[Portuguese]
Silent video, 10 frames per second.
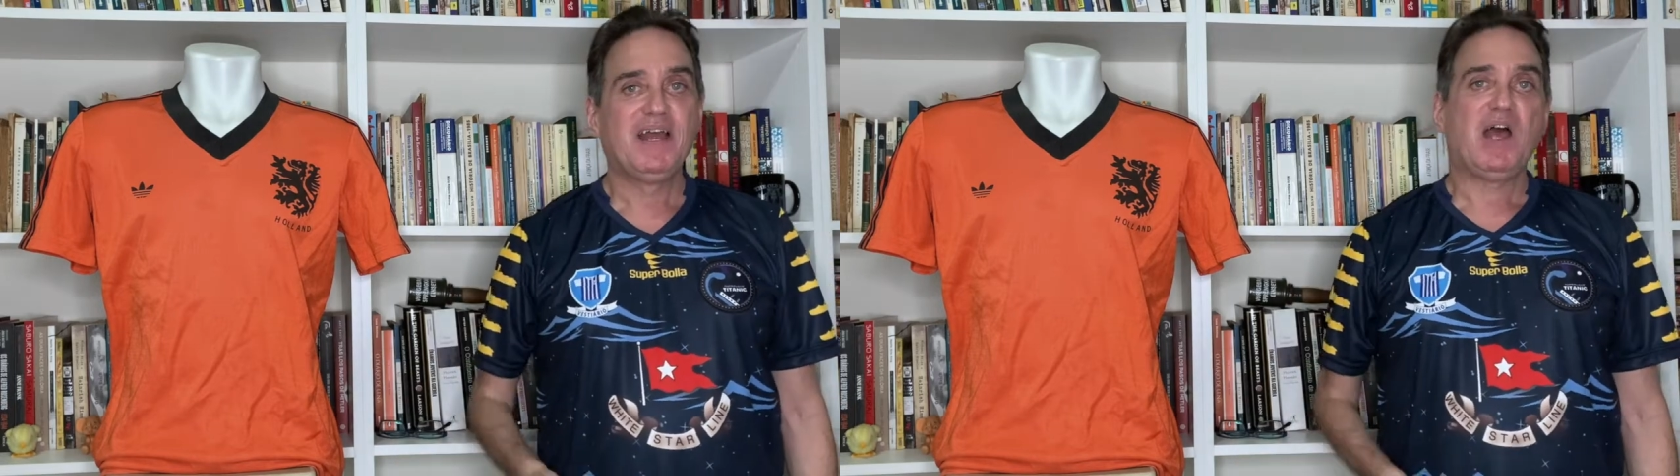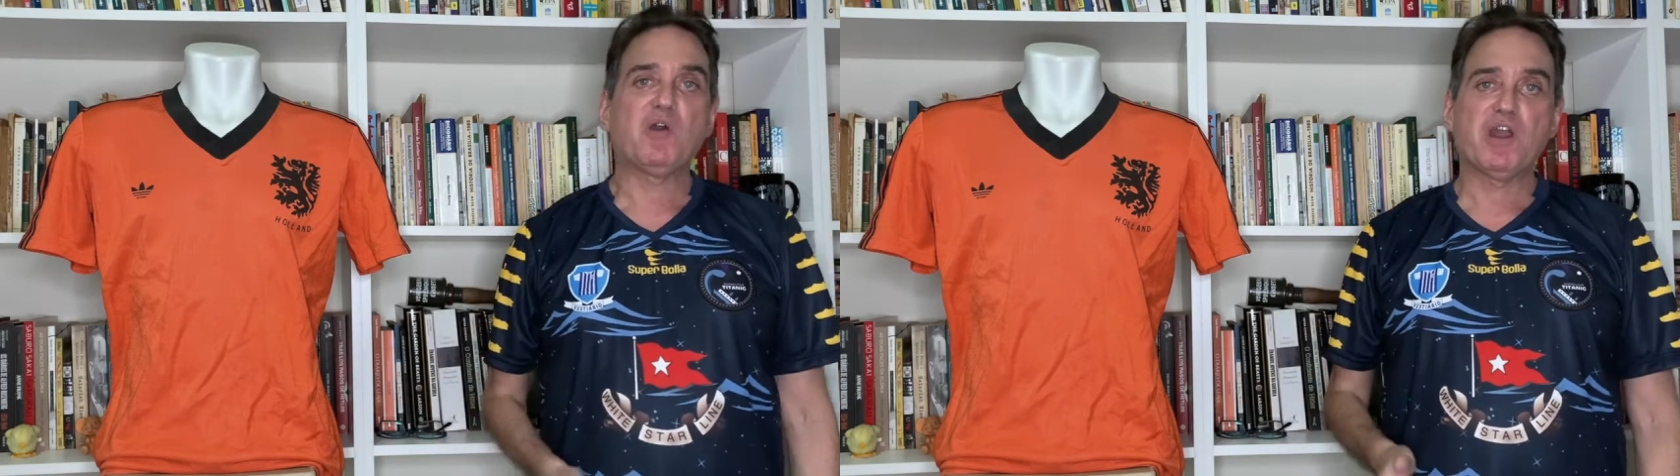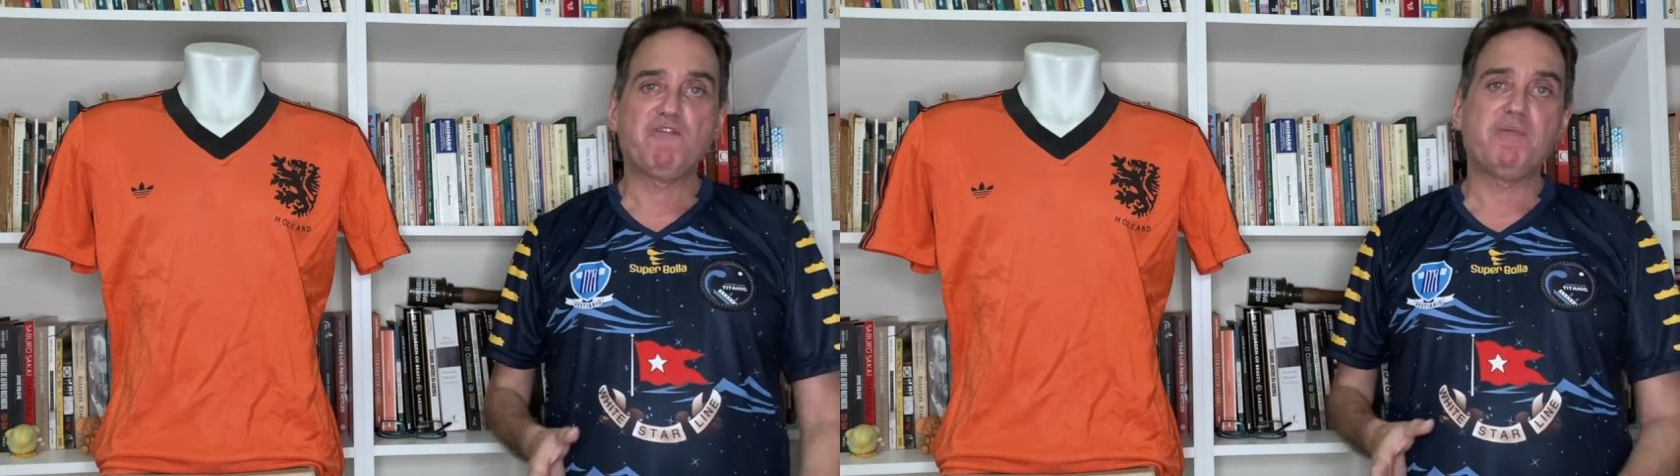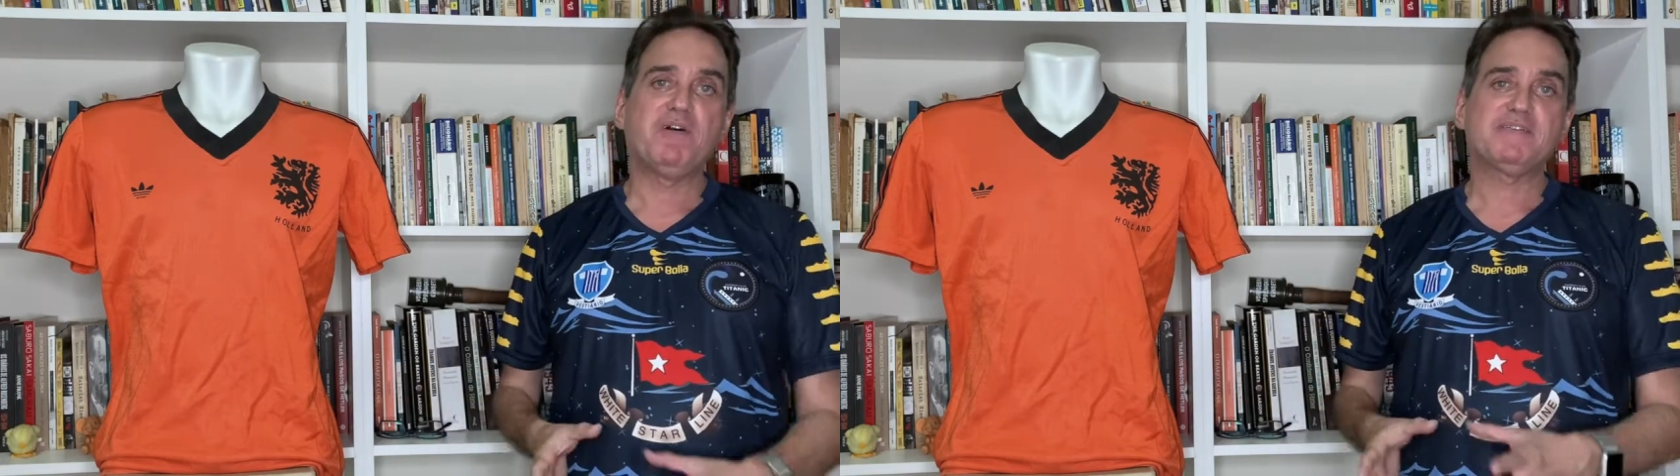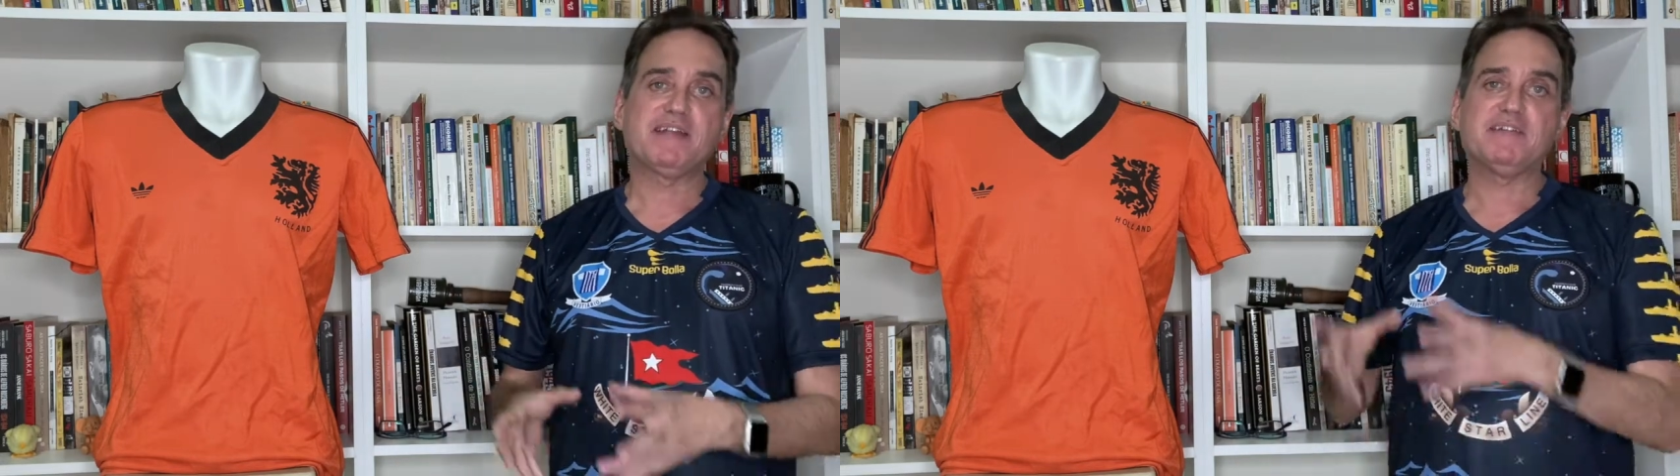Agora eu vou
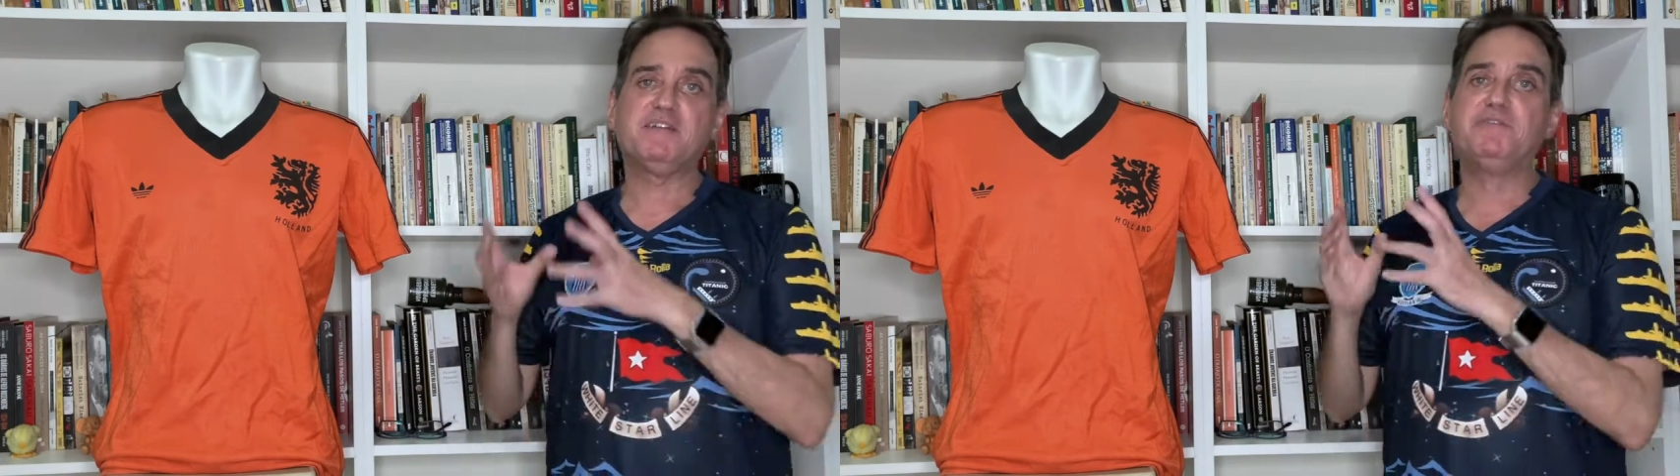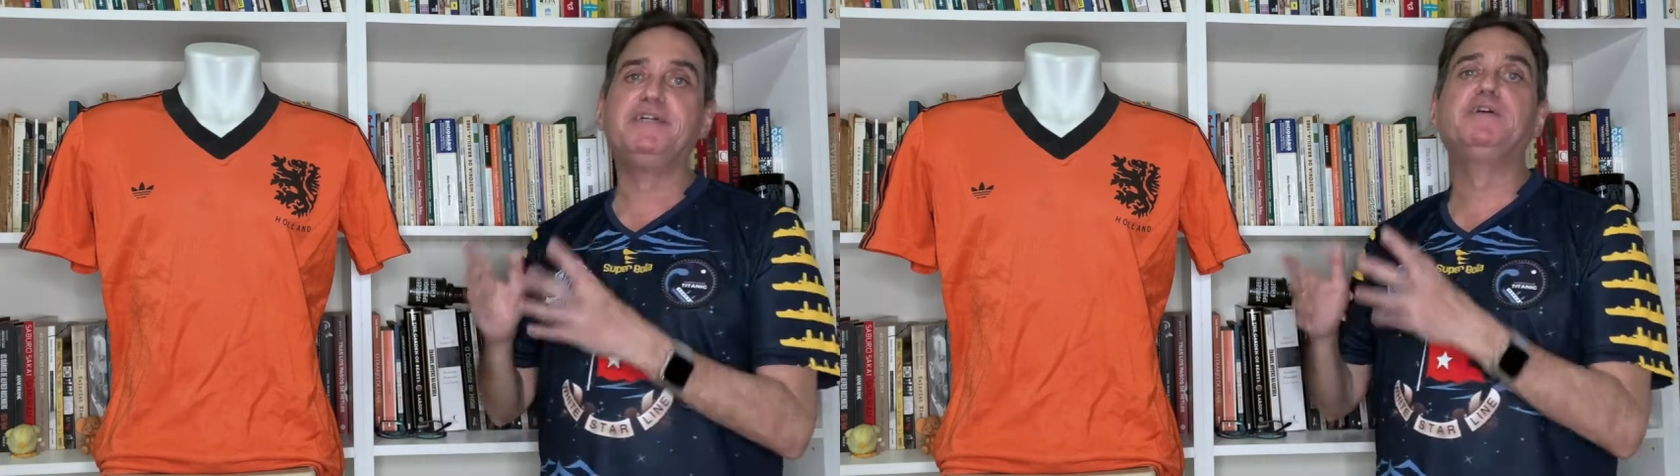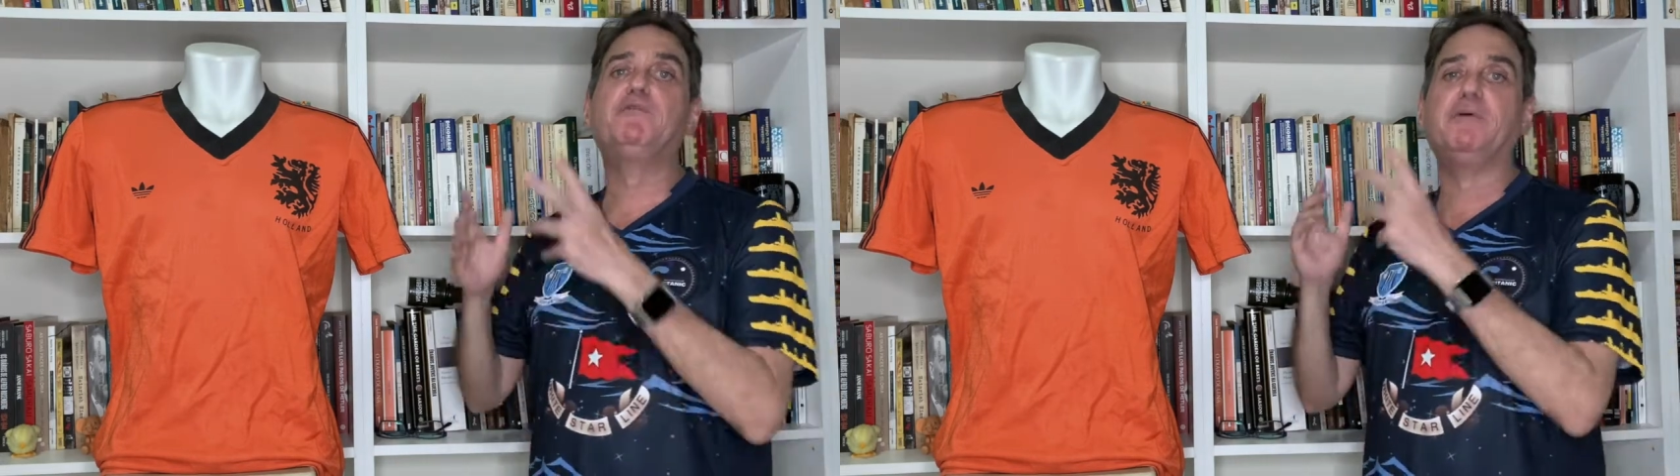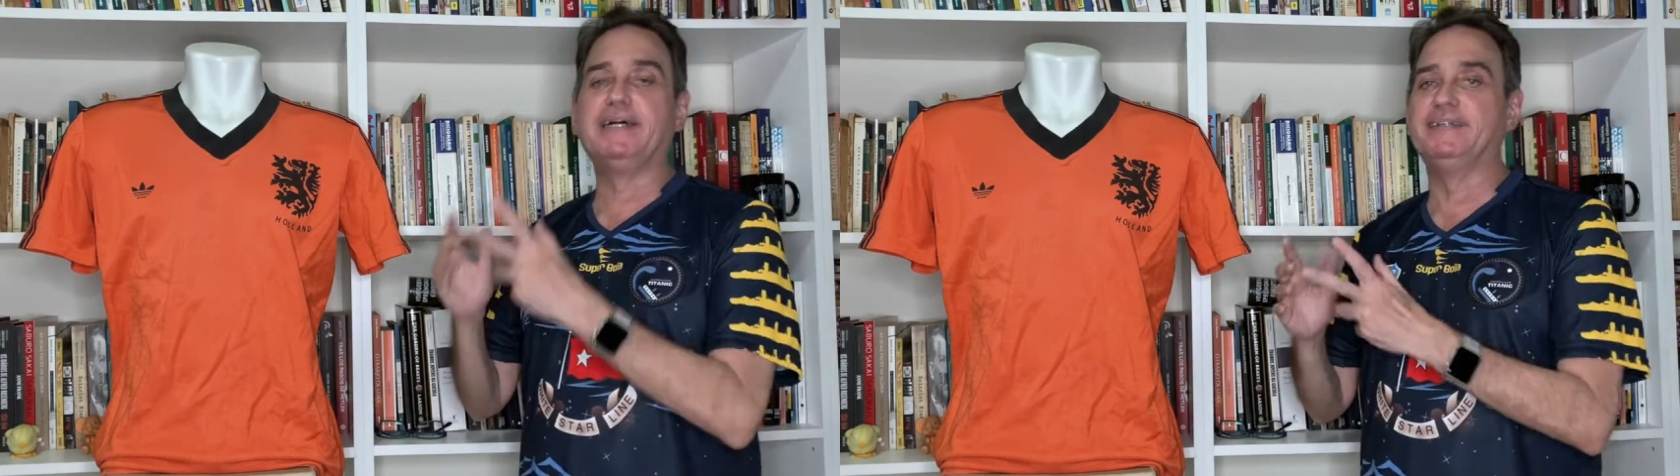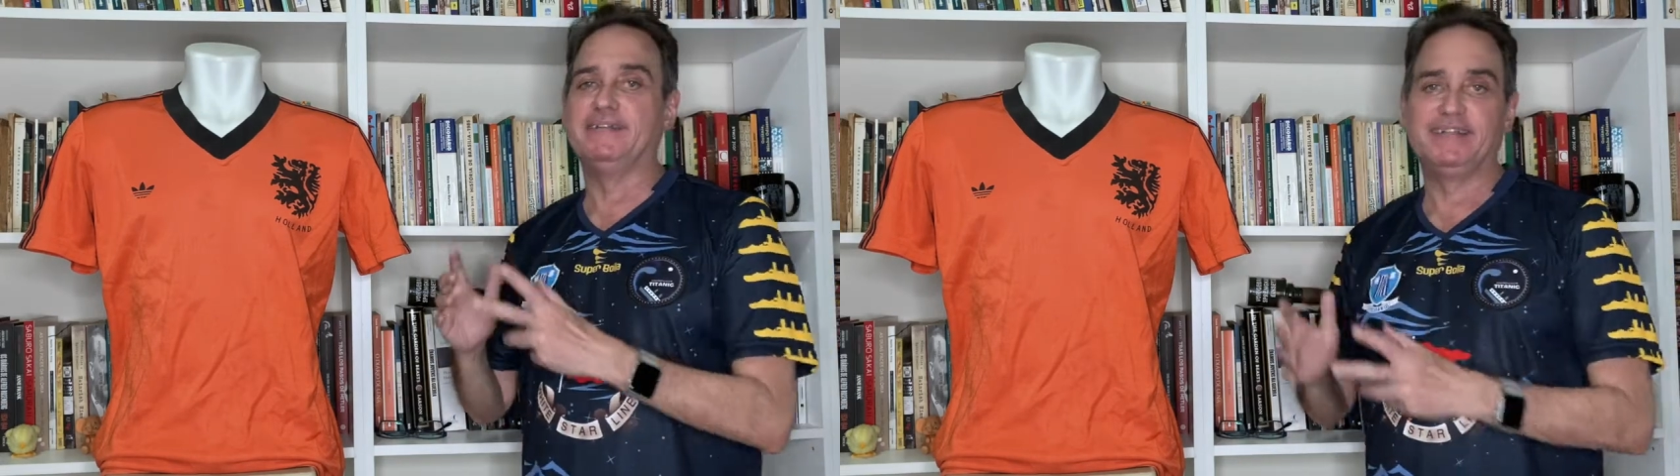mostrar The Real
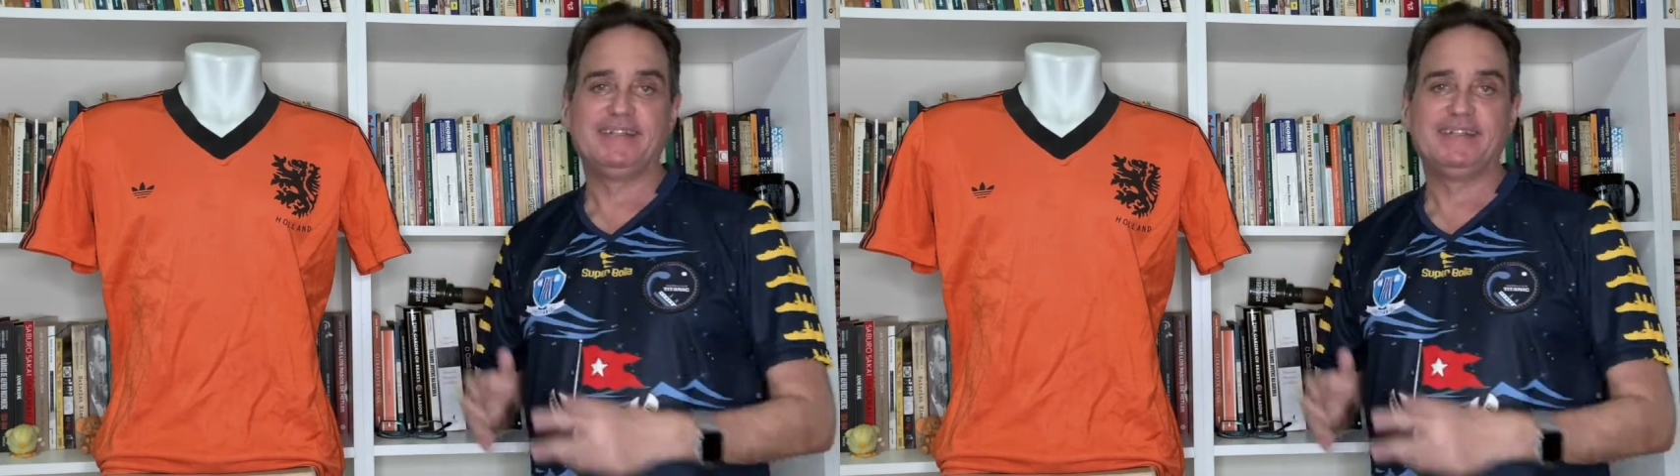One,